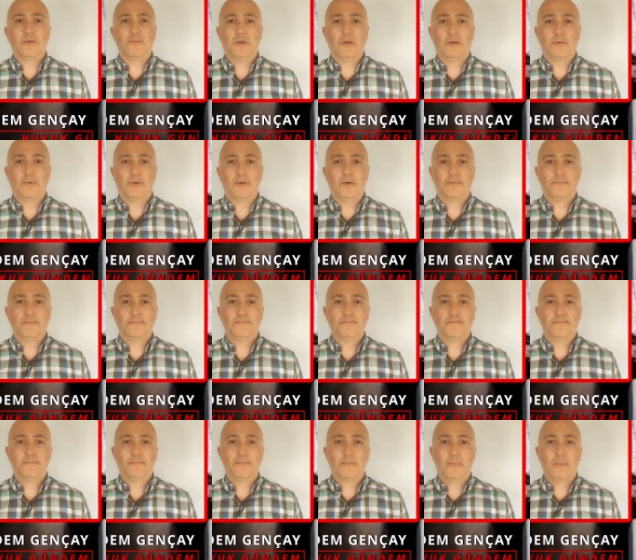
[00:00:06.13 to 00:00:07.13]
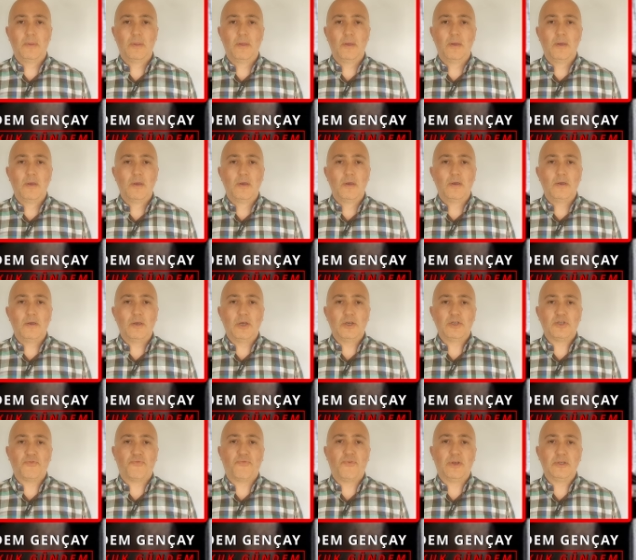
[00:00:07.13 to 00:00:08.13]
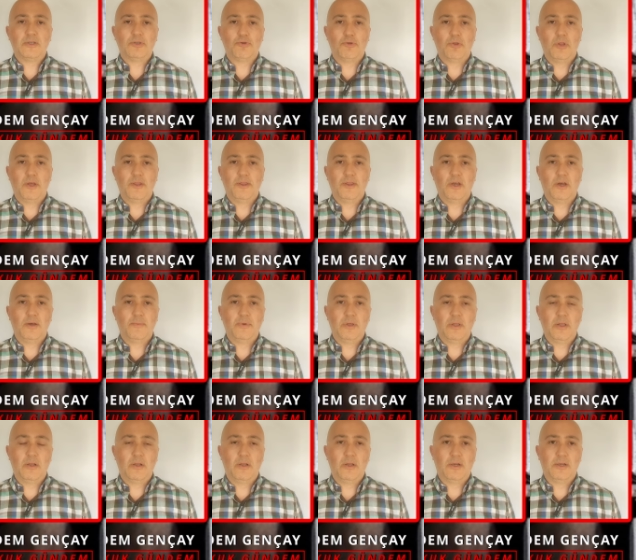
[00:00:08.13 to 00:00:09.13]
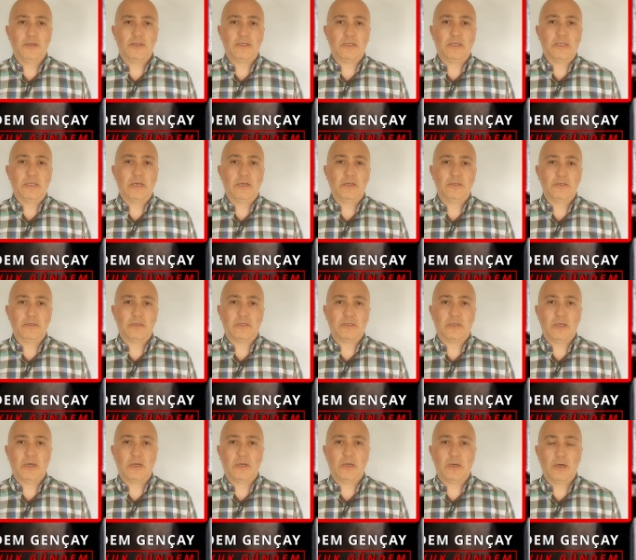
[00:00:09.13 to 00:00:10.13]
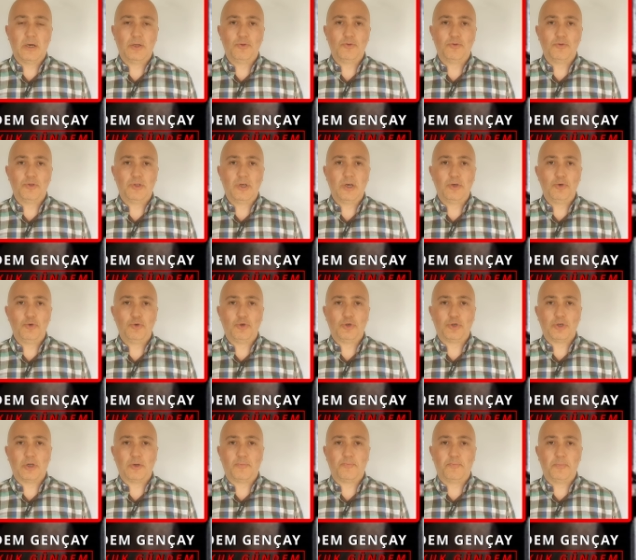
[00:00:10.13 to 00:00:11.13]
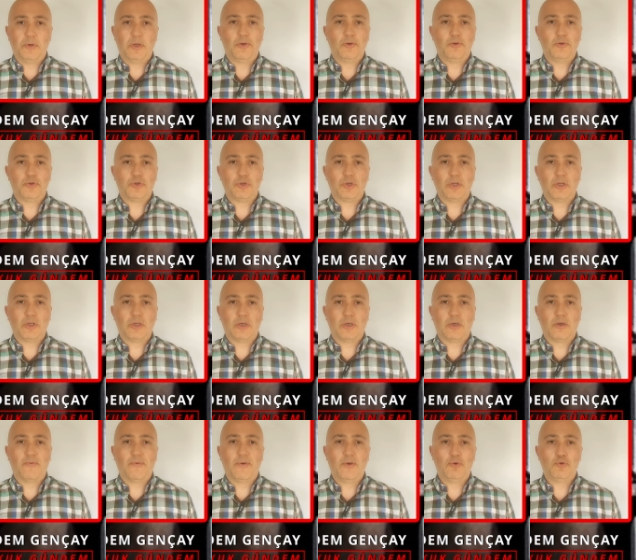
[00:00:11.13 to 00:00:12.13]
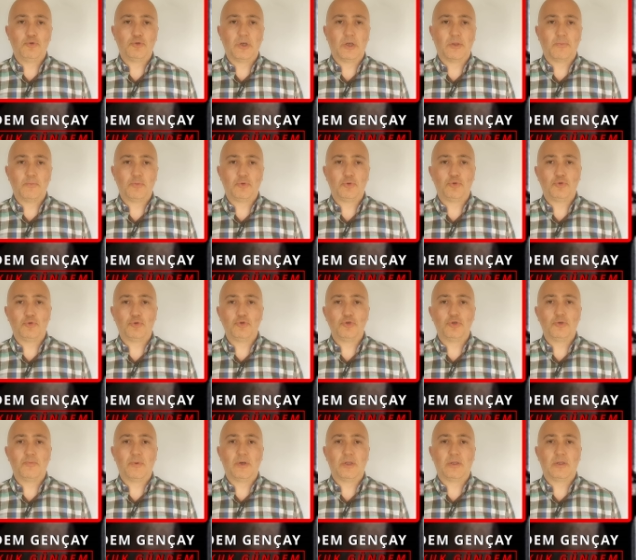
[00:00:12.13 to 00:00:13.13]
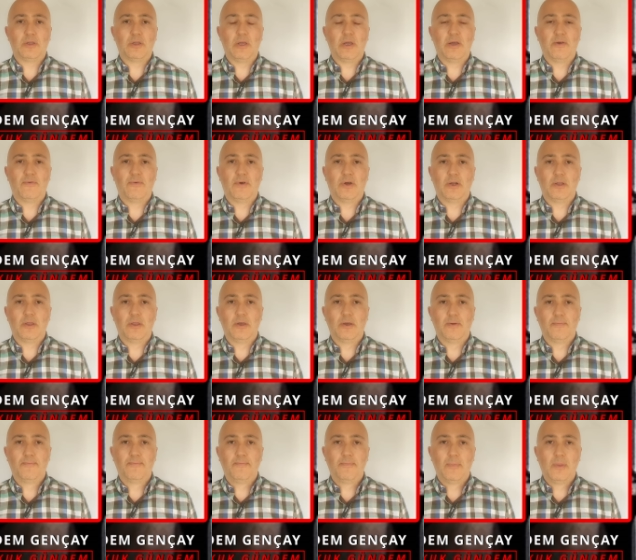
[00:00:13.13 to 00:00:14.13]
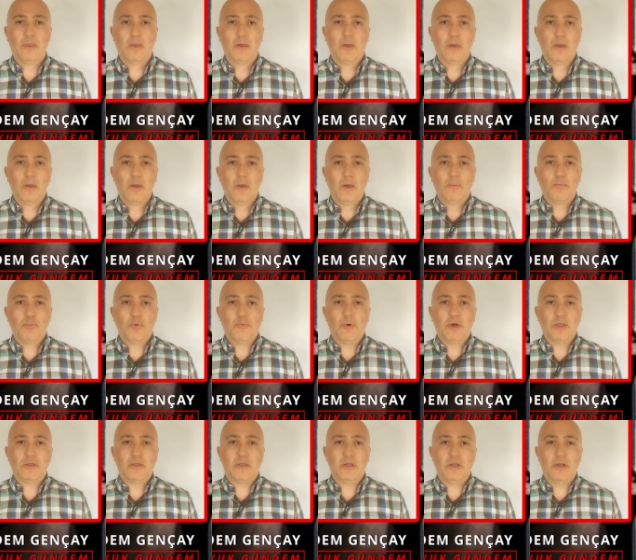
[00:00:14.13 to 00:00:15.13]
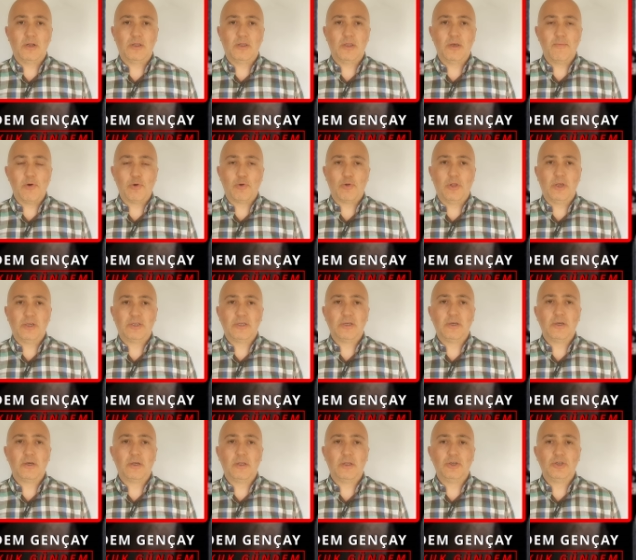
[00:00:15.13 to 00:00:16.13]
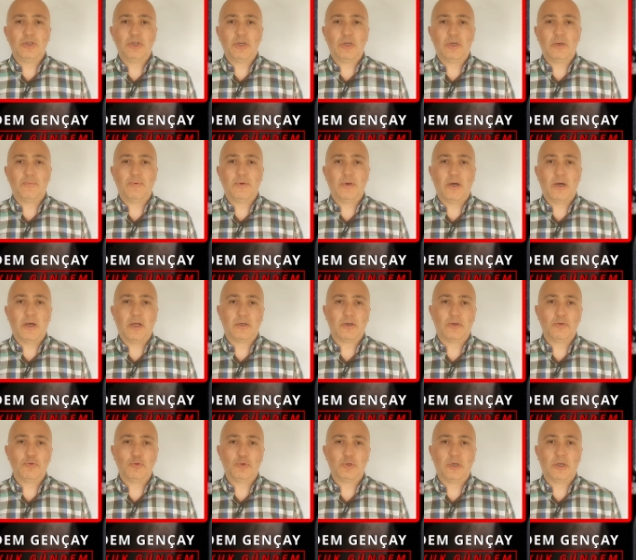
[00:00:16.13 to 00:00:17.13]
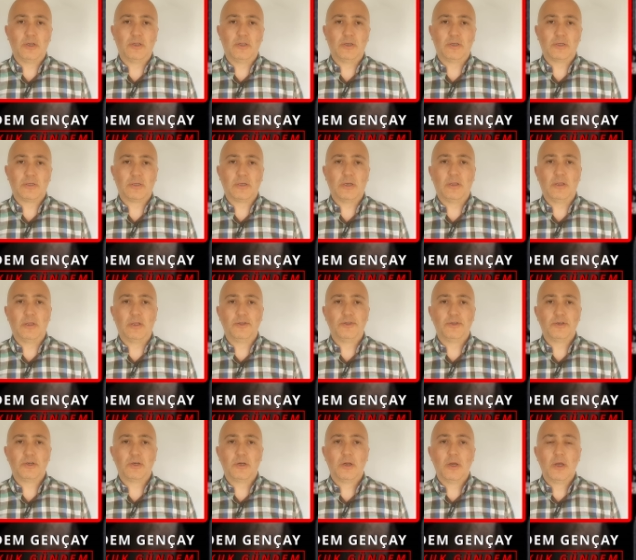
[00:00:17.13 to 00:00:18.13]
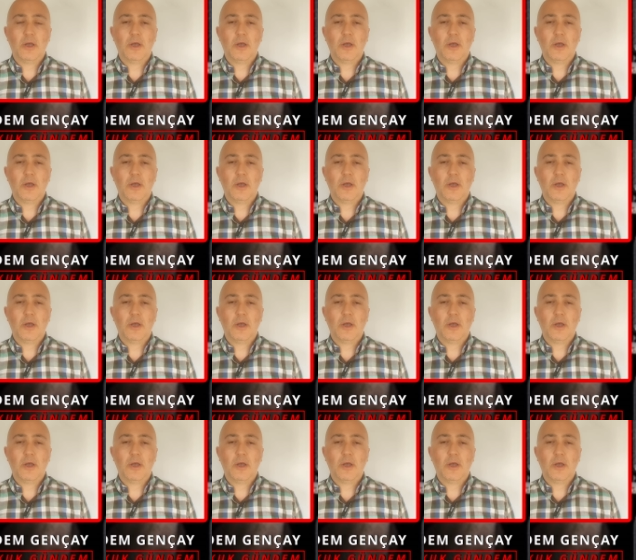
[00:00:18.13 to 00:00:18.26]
merhaba. Yaşı fazla olanlar bilirler eskiden ceza kanununda 141, 142 ve 163. maddeler vardı. Bu maddeler demokrasinin kılıcı gibi halkın üzerinde sallanır,